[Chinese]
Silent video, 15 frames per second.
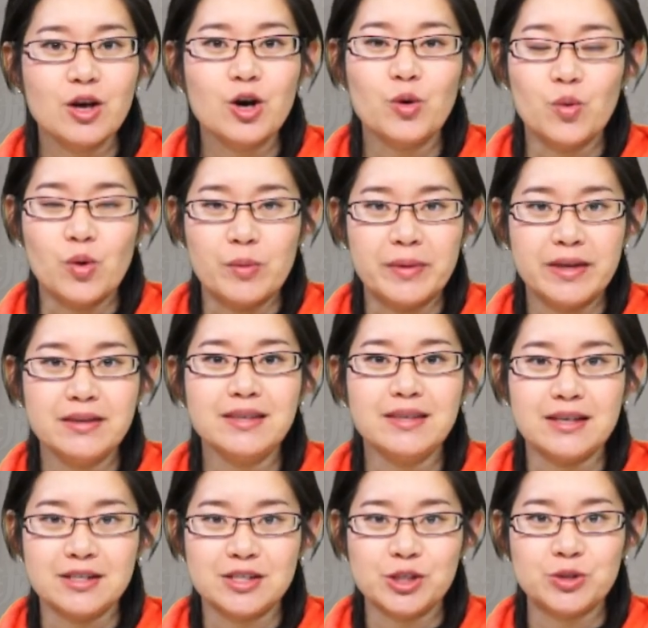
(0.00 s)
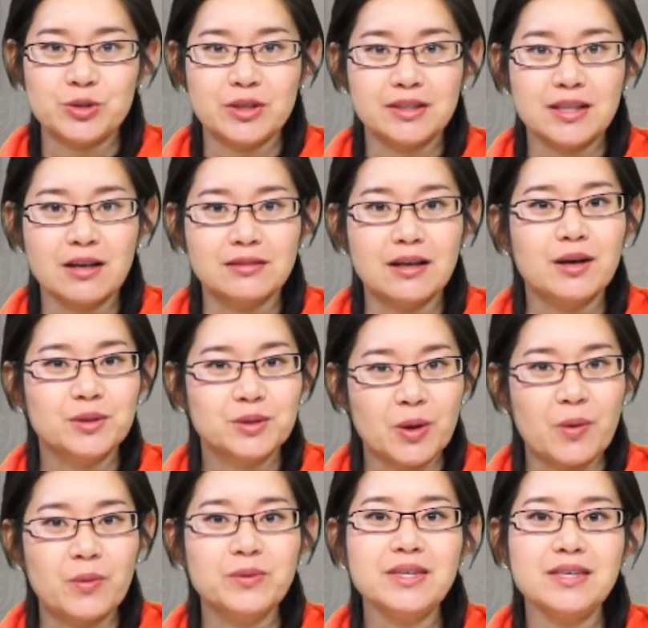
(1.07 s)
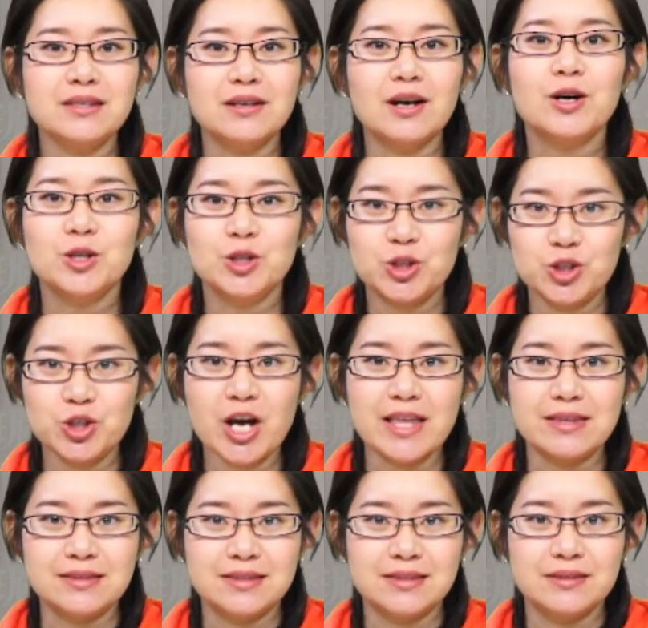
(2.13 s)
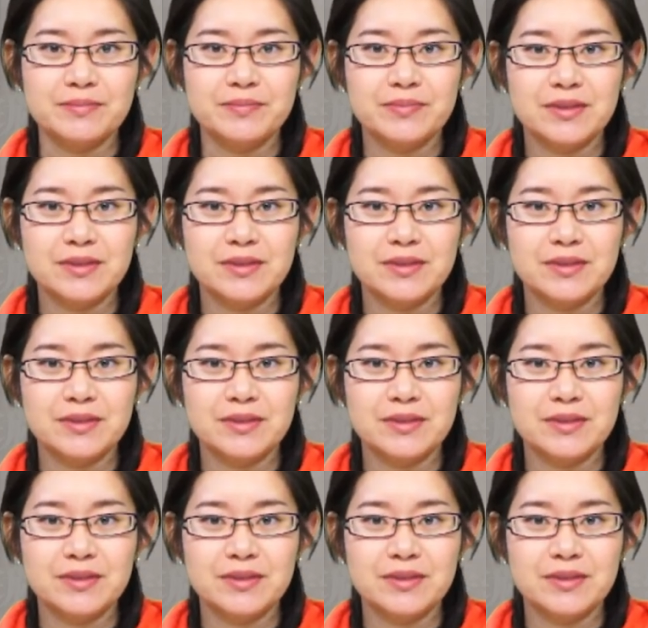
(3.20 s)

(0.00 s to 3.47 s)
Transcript: 我们也是学到的同一个“转”字，